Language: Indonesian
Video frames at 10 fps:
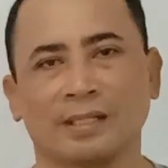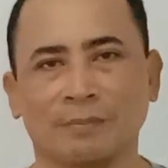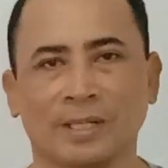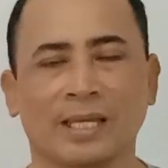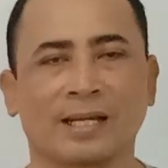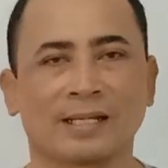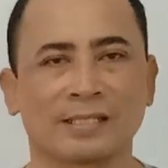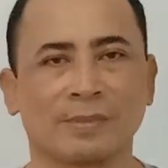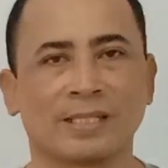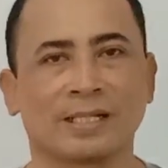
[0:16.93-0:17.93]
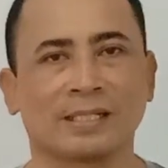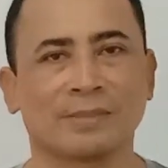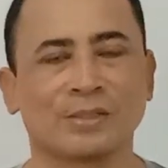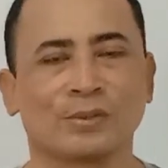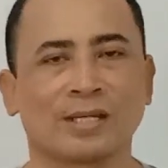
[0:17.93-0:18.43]
Jadi penayangan sebanyak
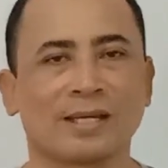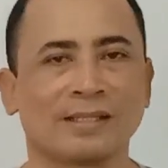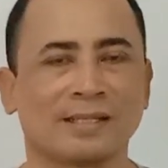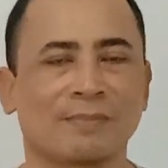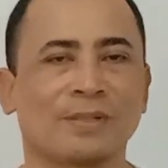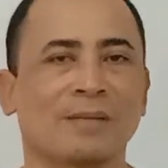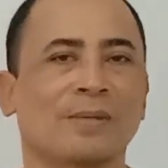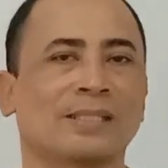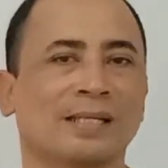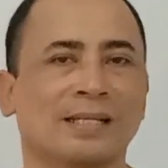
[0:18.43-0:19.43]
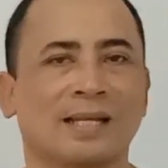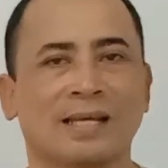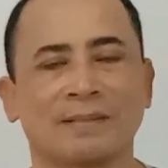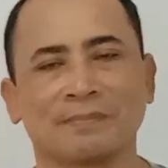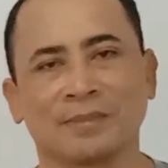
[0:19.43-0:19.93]
5 juta inilah pendapatan
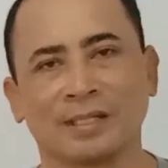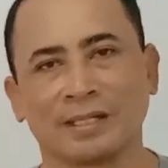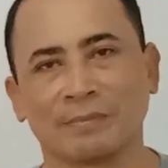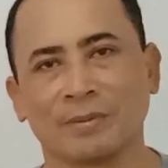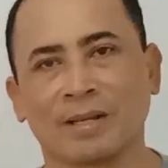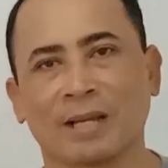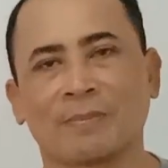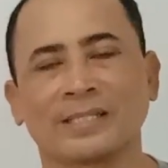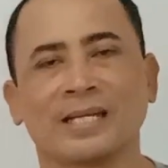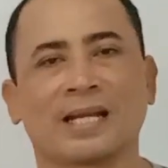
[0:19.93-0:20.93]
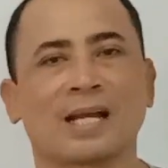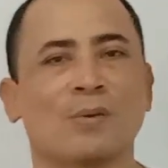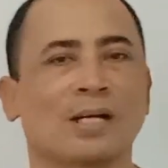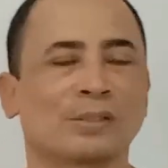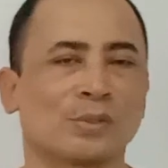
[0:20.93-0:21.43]
dalam beberapa
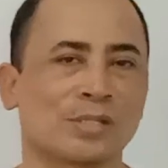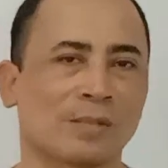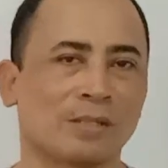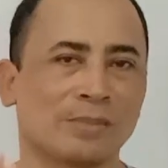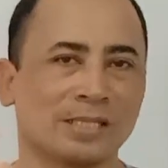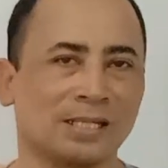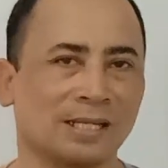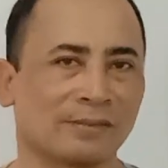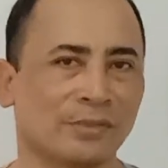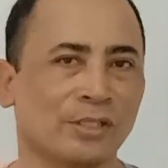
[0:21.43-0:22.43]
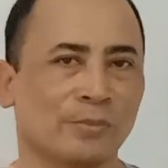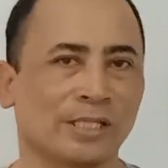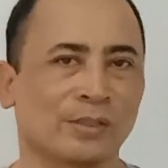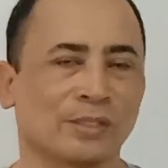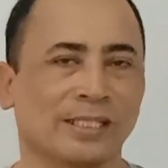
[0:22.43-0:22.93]
jangka waktu Sahabat bisa lihat video
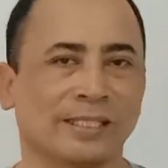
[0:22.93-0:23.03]
berikut